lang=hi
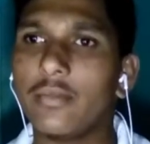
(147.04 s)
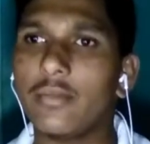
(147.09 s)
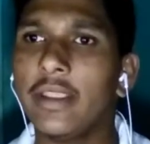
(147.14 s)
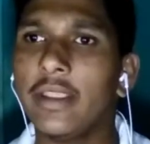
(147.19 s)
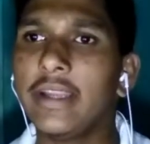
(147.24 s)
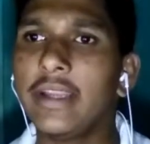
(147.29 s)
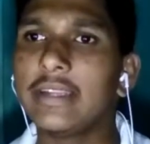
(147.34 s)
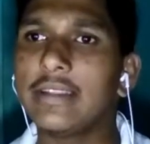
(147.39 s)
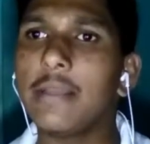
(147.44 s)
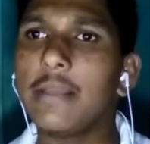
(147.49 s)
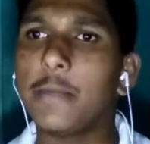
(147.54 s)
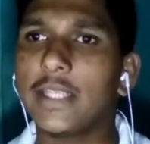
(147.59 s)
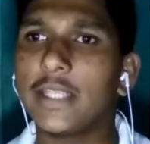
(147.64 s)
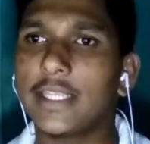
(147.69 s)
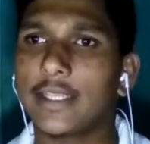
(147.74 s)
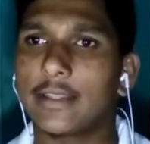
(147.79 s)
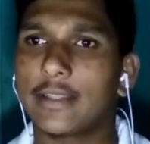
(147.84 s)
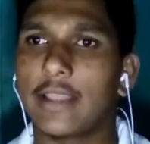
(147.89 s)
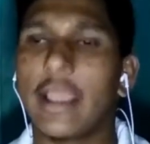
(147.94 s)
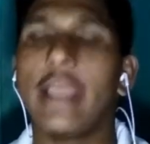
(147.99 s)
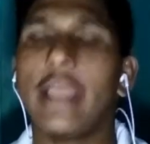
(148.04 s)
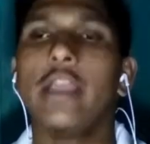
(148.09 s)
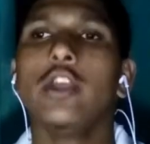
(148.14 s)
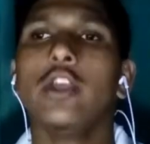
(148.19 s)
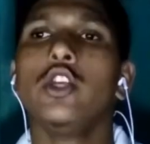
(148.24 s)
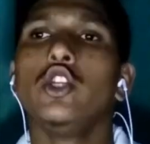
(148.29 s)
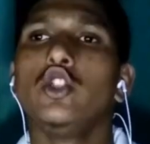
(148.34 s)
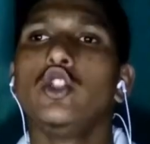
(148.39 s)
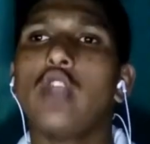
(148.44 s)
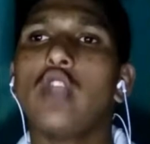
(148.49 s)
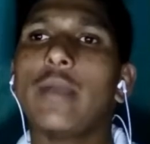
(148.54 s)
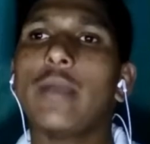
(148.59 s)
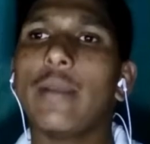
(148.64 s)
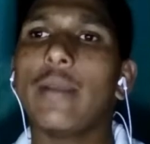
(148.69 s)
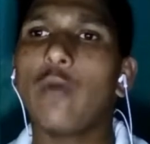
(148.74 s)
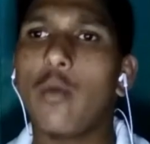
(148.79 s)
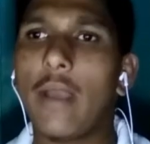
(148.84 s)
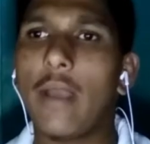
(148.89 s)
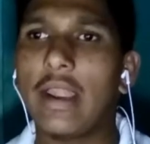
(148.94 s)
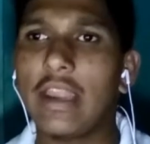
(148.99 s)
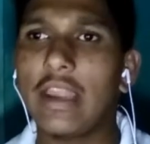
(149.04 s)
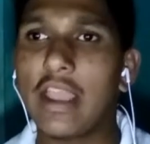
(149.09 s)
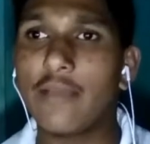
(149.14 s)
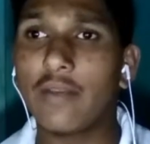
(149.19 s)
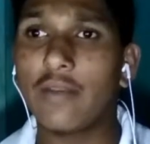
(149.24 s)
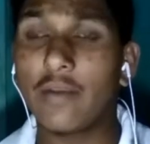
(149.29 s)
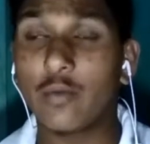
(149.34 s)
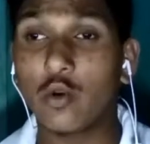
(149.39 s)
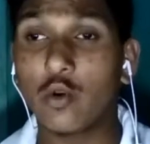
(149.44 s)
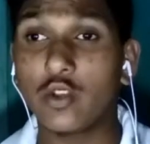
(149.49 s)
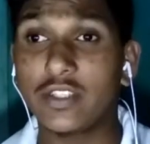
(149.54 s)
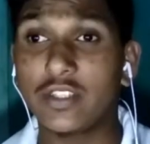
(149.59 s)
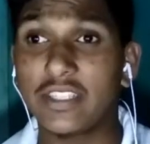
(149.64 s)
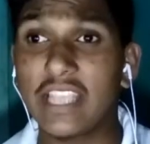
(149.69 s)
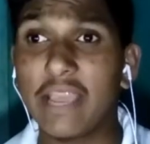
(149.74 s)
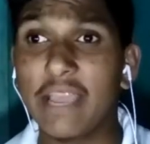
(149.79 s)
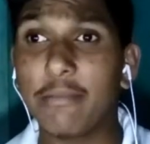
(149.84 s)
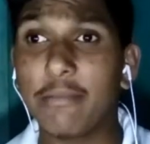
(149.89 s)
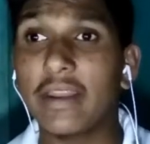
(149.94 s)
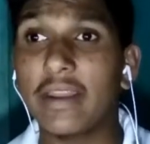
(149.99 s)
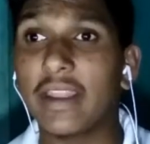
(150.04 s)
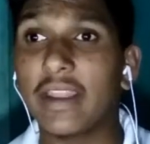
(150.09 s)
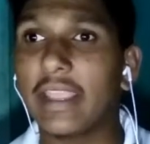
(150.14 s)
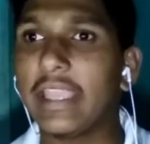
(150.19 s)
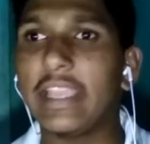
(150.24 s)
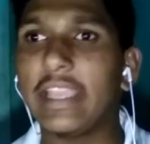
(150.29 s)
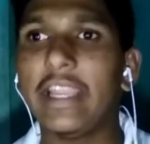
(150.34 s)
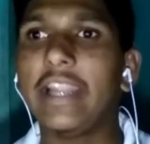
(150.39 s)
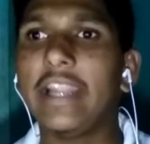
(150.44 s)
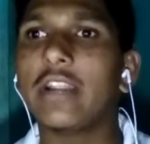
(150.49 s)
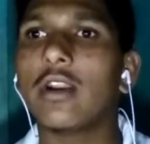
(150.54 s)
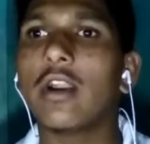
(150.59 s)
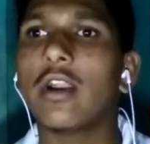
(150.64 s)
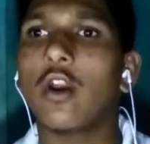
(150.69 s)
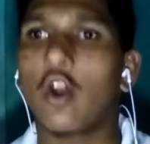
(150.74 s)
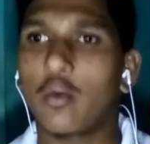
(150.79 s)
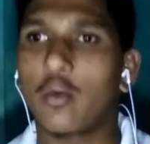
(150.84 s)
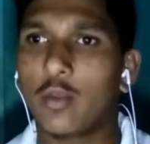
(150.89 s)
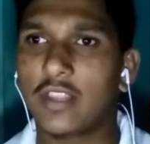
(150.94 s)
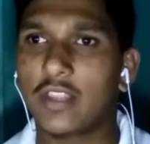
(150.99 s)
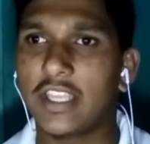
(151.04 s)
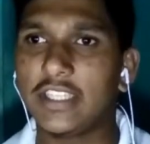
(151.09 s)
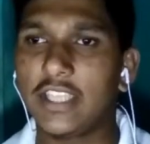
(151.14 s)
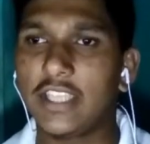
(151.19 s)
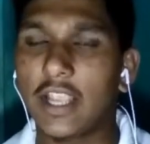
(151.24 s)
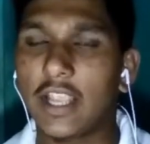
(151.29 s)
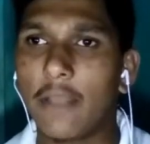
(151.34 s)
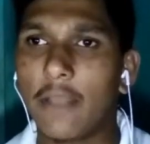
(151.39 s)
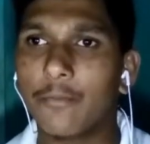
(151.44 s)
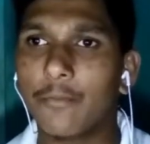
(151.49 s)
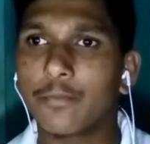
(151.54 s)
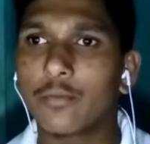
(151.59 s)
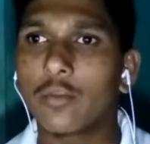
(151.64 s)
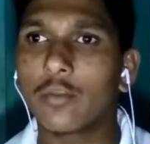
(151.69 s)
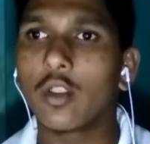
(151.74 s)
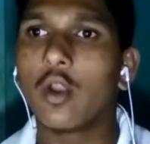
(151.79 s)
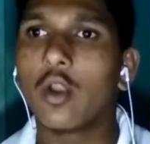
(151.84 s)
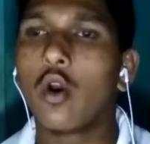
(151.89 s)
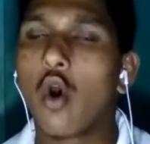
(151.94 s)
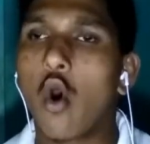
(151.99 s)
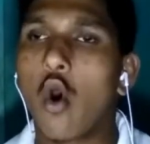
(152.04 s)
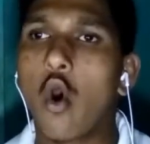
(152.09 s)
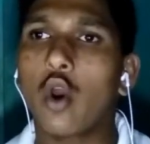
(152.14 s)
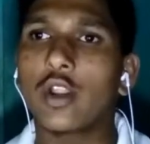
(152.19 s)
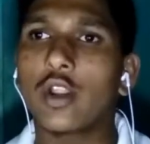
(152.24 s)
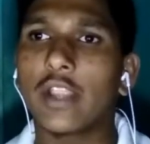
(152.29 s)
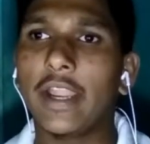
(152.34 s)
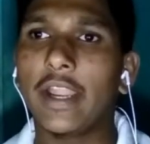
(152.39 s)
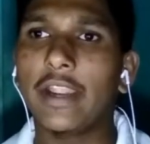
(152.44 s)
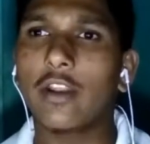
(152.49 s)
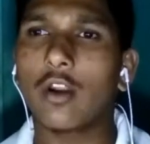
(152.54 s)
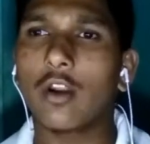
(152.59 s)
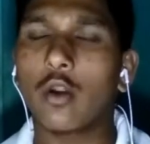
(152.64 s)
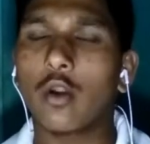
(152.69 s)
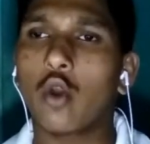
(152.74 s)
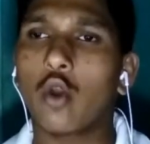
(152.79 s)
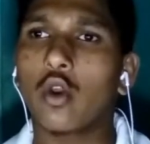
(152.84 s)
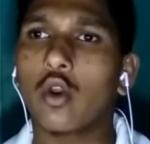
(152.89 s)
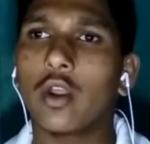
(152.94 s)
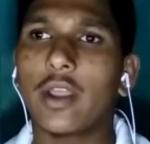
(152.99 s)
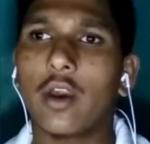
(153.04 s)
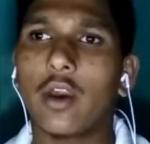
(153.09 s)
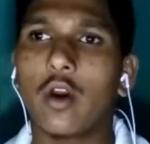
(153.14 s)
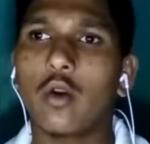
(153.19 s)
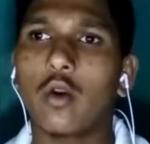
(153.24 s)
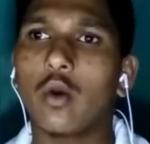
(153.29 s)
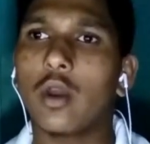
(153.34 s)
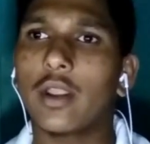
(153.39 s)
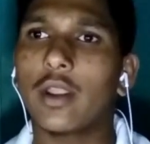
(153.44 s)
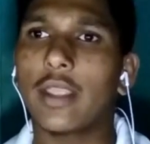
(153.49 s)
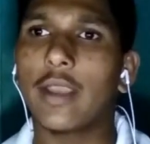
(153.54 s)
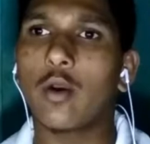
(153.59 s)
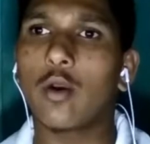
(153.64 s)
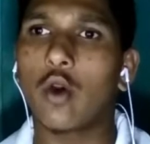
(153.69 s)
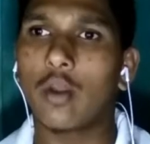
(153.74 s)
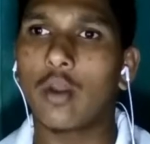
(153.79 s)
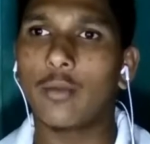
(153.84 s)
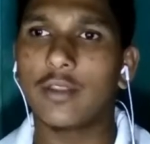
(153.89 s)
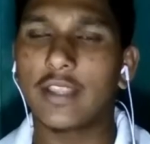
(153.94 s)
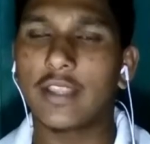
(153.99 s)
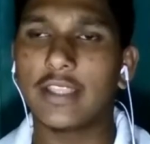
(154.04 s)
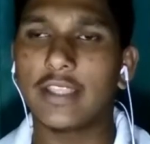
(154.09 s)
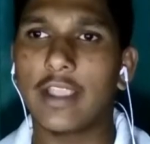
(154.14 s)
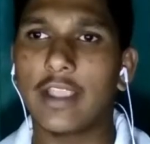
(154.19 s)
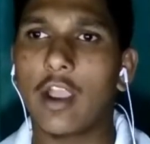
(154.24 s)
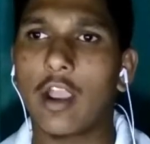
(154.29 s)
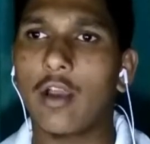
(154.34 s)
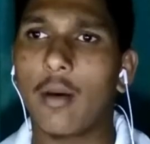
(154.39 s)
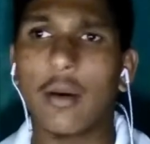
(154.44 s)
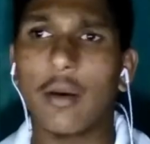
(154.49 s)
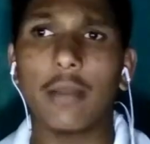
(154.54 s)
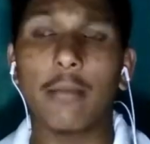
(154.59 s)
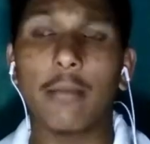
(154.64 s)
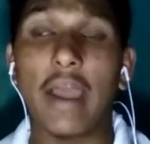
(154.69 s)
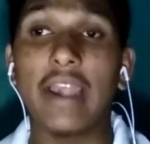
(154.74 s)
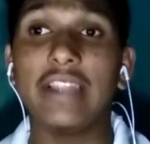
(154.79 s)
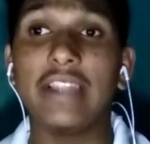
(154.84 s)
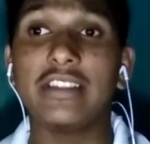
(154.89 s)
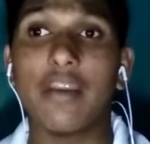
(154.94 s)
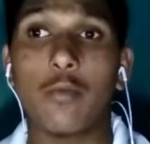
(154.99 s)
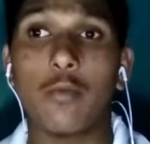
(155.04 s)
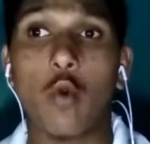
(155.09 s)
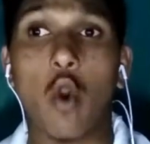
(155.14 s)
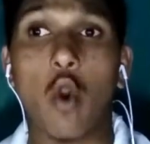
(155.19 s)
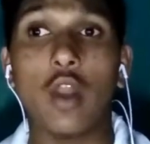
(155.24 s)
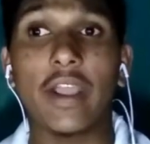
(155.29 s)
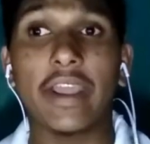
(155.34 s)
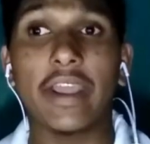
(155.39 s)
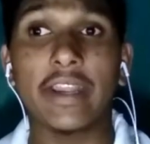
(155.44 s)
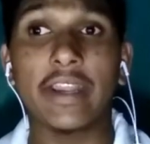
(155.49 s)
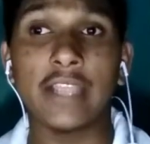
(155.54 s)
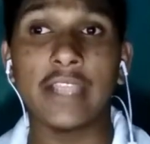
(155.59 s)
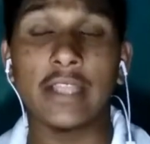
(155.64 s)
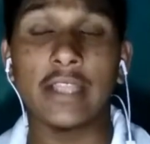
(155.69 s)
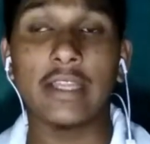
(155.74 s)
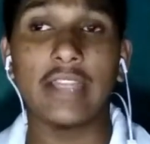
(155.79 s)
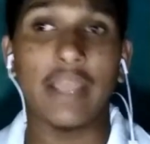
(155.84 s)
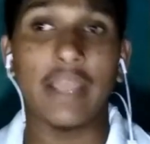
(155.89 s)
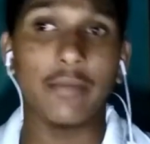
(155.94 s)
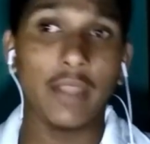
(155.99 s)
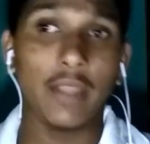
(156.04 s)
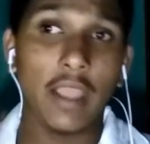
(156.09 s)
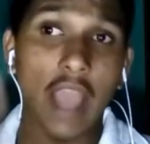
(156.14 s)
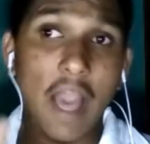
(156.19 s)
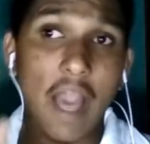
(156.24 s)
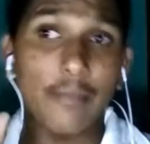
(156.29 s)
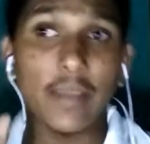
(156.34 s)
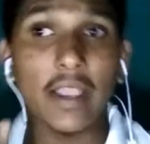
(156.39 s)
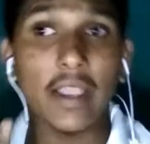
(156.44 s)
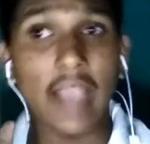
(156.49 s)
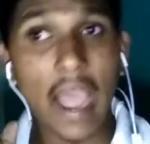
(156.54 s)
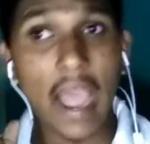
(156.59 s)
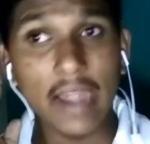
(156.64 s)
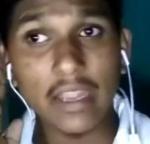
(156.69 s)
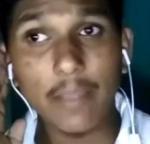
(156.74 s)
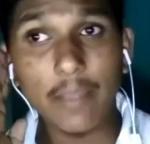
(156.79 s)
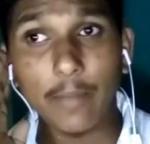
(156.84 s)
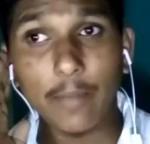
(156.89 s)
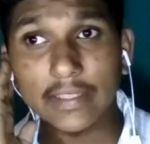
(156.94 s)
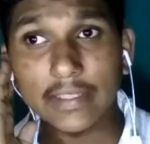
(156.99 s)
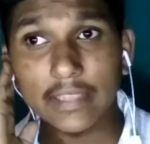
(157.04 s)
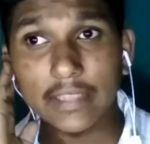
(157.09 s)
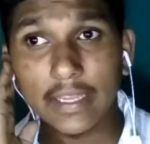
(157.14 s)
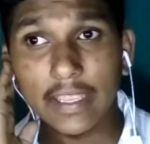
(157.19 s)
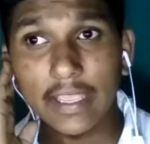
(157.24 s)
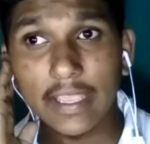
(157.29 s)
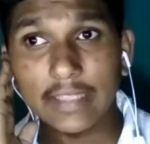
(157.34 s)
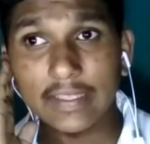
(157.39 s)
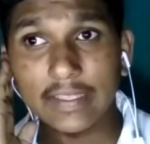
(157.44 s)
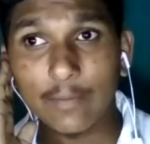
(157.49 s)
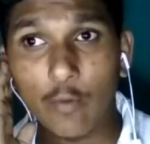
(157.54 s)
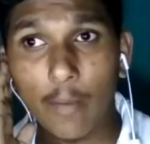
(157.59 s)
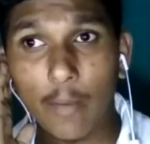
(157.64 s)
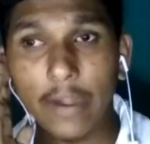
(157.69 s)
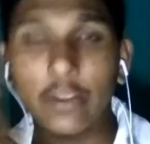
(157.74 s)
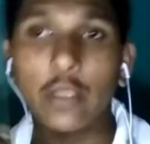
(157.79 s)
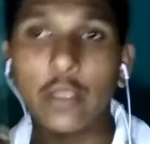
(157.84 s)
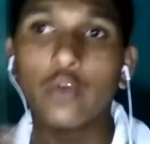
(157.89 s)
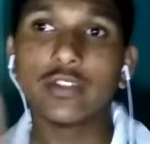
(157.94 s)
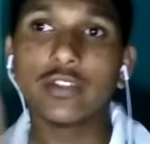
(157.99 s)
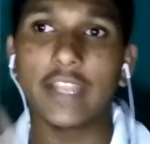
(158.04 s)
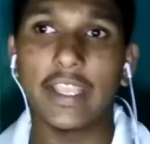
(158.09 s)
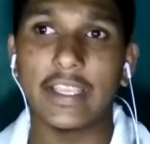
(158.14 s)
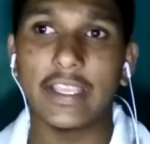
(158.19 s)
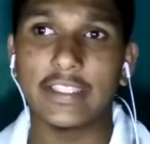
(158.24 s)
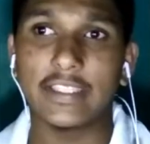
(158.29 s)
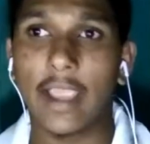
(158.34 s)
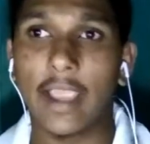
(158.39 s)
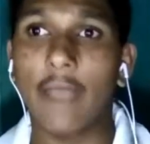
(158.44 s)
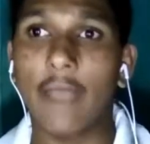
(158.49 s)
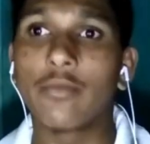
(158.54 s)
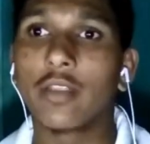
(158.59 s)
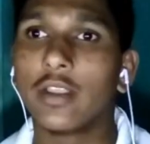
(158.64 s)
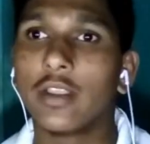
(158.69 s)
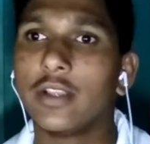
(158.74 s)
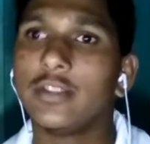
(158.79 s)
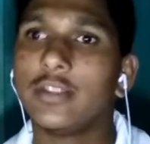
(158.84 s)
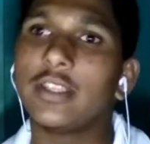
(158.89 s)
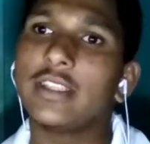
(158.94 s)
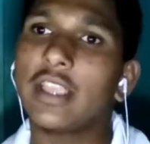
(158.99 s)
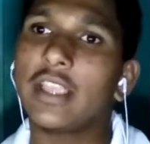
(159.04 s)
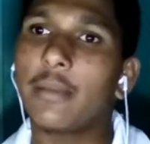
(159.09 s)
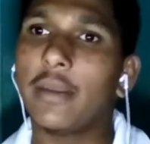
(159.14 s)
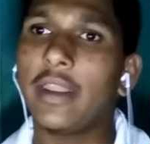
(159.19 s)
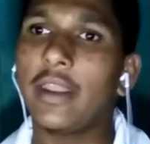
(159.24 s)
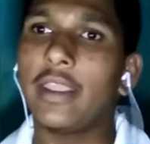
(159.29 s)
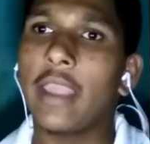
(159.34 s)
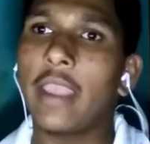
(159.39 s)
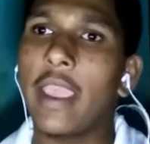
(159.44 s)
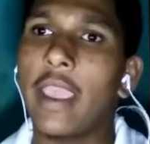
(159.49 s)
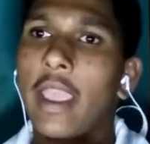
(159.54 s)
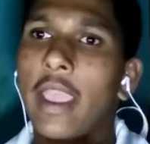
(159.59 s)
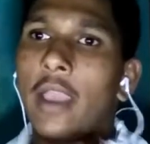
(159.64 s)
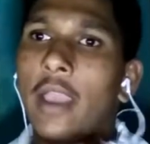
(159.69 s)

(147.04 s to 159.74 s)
हीट से बचा सकते हैं जो आपका मोबाइल है आपको जेब में रख के इंटरनेट ऑन मत कीजिएगा और इंटरनेट ऑन ऑन करके कॉल मत कीजिएगा अगर मान लीजिए आप कॉल कर रहे हैं ज़्यादा टाइम आपके कान के पास रख के ऐसे मोबाइल का यूज़ नहीं कीजिएगा जैसे कि मैंने ये